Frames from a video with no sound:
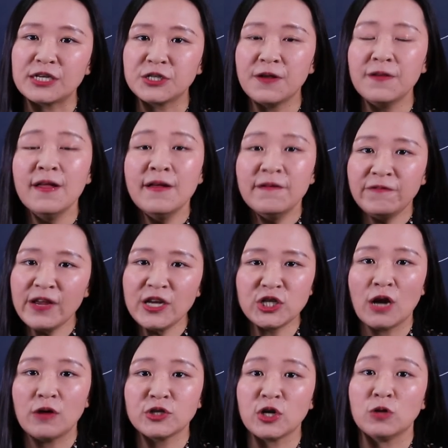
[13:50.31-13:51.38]
产生非
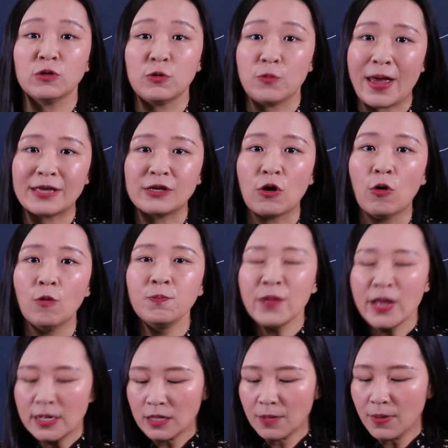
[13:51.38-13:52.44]
常少的原油。
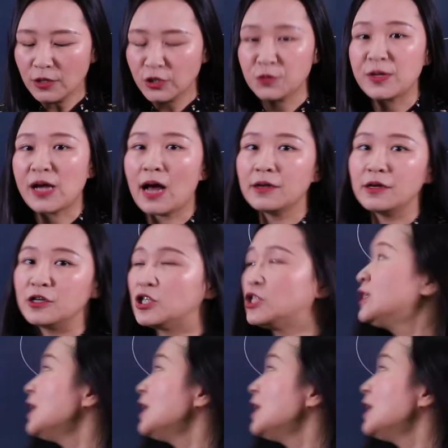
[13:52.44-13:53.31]
那么，Jimmy Carter 是